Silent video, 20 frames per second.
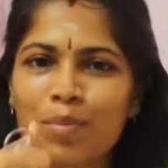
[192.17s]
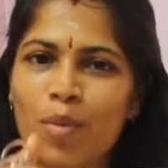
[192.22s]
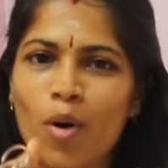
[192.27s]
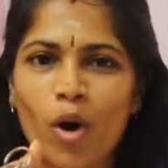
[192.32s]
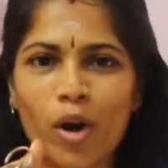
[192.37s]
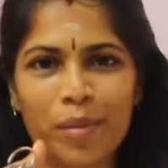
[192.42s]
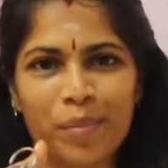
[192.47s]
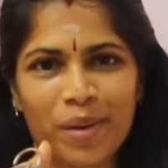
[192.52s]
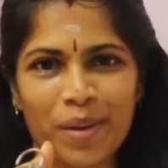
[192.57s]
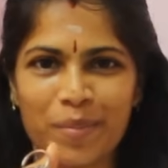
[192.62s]

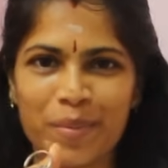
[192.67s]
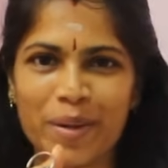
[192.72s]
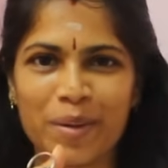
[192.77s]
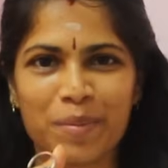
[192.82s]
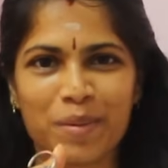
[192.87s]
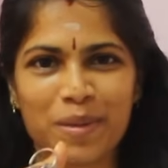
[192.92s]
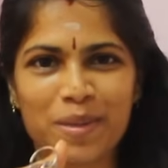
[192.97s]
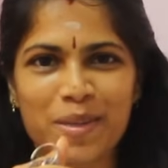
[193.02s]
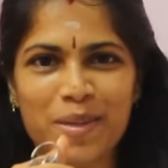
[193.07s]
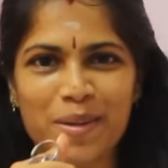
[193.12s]
பாய் பேபி
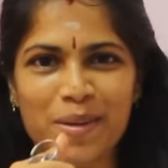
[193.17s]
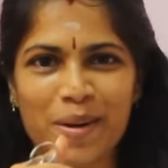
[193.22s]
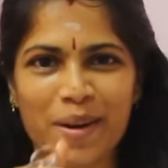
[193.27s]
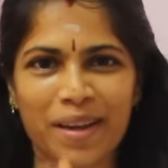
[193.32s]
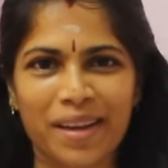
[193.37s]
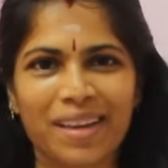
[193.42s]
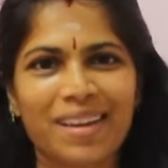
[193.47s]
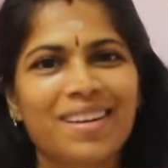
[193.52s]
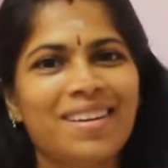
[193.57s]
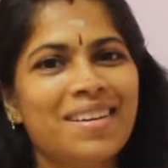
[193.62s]
அப்படின்னு
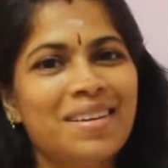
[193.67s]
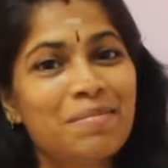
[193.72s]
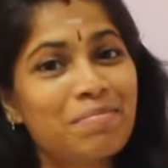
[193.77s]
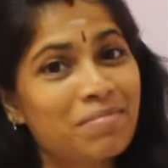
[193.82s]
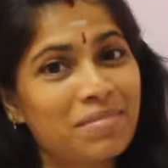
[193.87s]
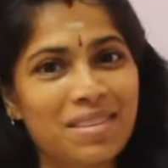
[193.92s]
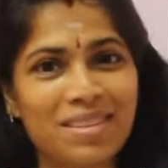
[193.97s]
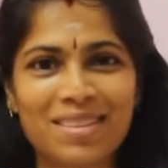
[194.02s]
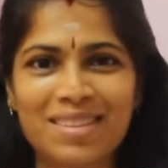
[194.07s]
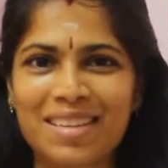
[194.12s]
சொல்கிறாங்க
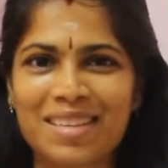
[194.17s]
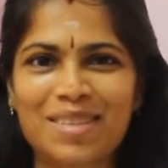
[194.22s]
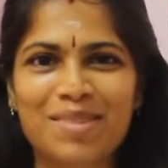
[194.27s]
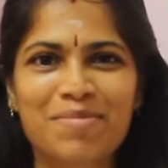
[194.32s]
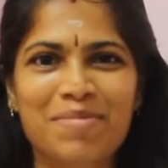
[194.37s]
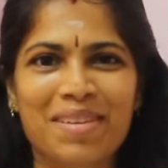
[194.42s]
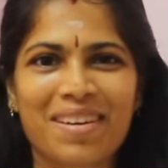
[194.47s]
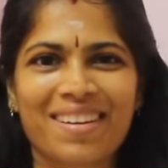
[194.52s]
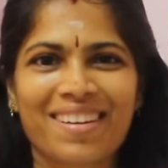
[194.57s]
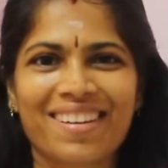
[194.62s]

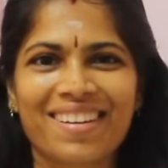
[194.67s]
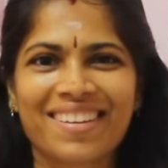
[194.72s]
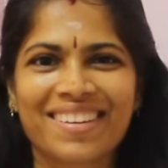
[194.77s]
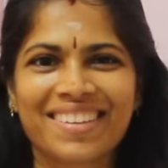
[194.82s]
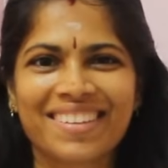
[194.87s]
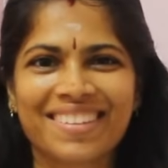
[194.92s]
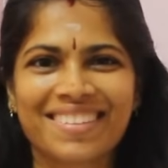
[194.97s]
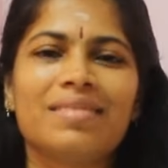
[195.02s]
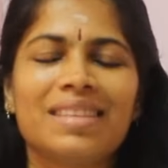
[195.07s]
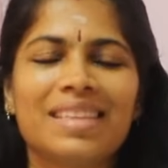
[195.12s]
செஞ்சு
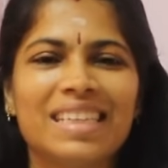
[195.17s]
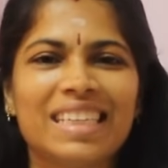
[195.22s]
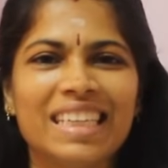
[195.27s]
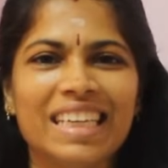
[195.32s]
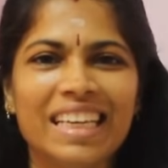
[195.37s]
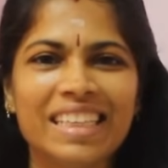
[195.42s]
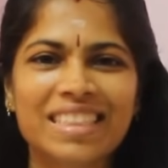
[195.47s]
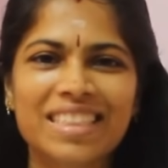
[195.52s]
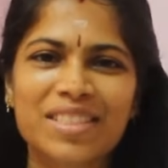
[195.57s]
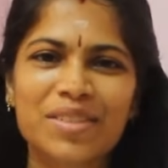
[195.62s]
பாருங்கள்
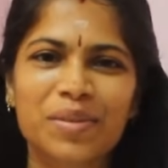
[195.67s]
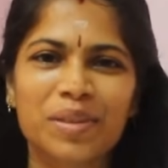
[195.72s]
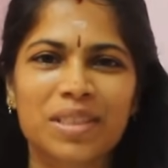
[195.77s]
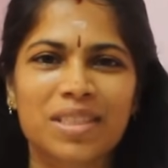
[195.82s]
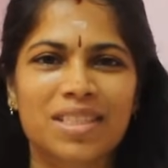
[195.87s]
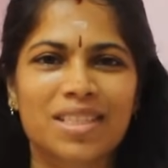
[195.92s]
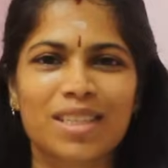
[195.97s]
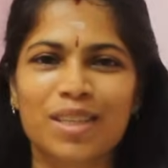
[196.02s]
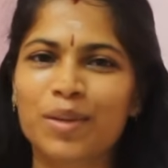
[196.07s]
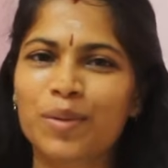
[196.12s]
நெக்ஸ்ட்
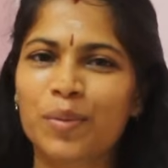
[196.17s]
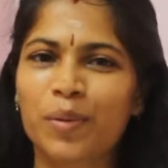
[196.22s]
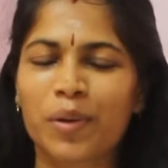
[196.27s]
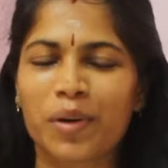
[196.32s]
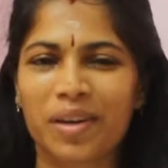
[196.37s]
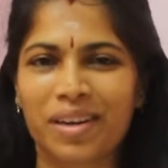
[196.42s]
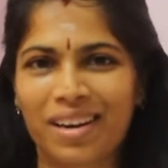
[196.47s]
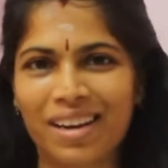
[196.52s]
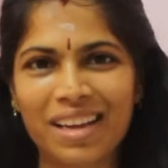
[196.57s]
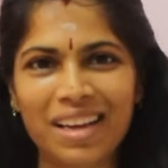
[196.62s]
வந்துட்டு
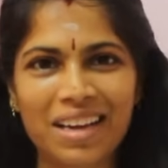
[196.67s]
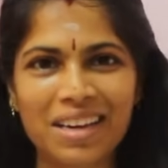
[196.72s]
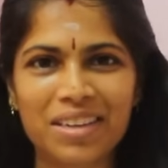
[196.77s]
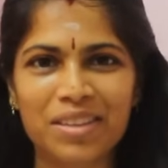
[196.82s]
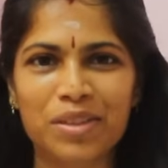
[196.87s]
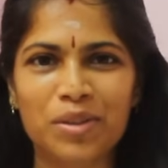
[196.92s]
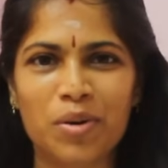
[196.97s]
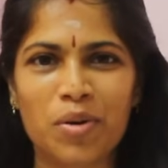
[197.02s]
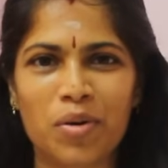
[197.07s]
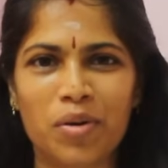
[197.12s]
ஒரு ரிங்
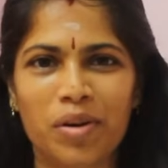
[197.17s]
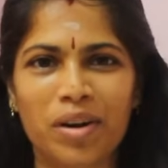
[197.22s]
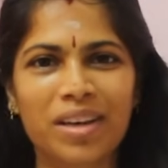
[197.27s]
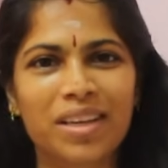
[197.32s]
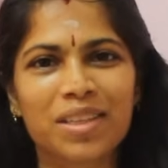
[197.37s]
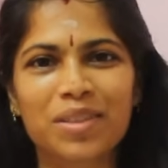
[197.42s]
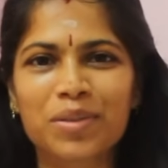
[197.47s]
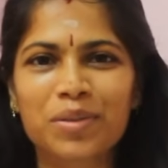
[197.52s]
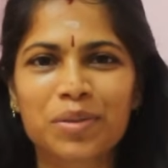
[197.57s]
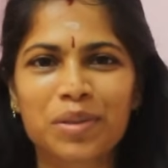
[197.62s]
எடுத்துக்கோங்க
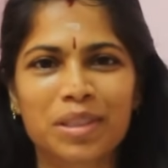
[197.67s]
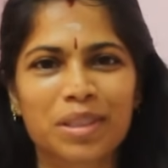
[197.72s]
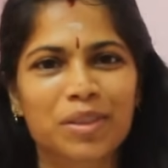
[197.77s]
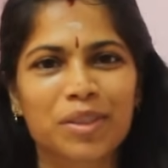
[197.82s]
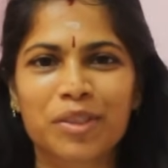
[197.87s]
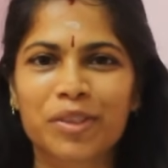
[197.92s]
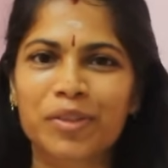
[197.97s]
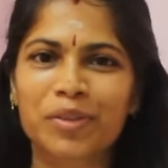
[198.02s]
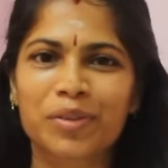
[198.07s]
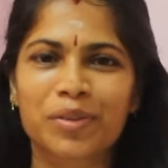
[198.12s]
இதுவும் வந்து
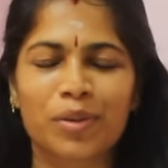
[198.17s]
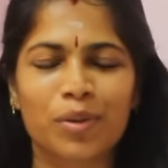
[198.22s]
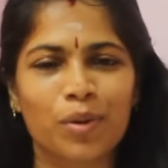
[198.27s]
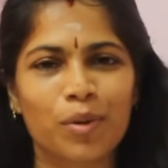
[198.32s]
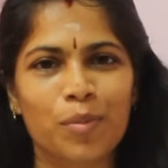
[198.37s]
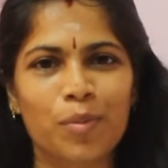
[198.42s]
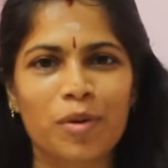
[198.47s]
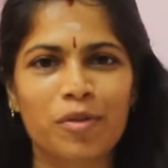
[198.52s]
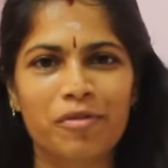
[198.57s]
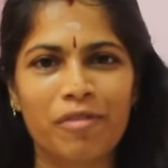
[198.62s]
ஒரு
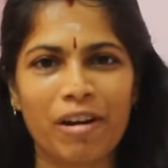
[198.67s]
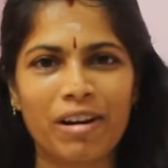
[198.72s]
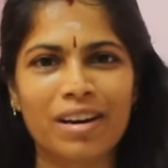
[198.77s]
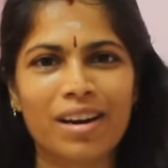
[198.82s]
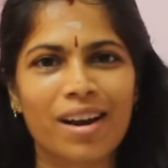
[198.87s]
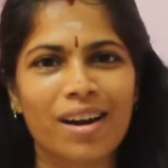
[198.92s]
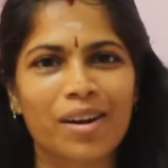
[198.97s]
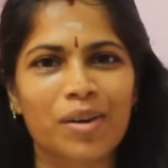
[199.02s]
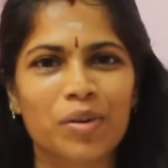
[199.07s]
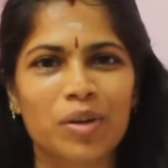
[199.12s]
ரொம்ப
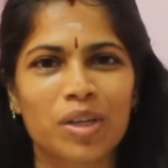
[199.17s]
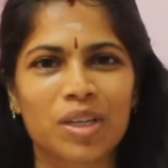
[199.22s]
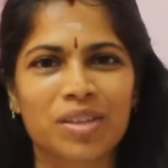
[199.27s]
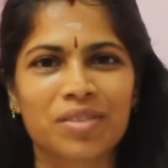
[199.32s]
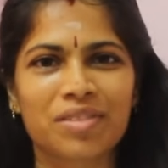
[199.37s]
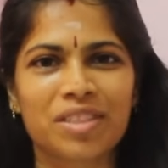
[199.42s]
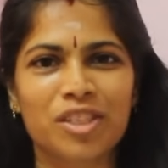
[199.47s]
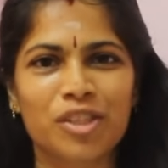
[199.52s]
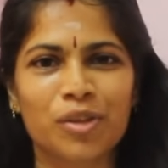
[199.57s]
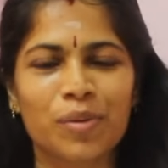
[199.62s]
ஃபன்னான ஒரு
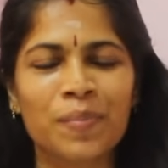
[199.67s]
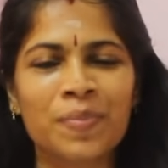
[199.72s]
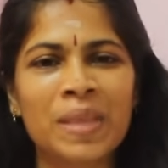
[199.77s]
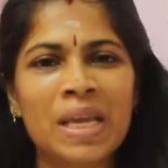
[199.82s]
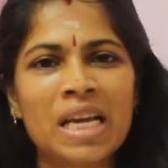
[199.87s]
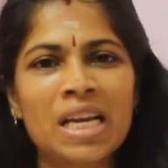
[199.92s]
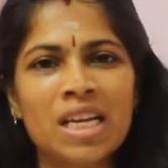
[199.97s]
விஷயம்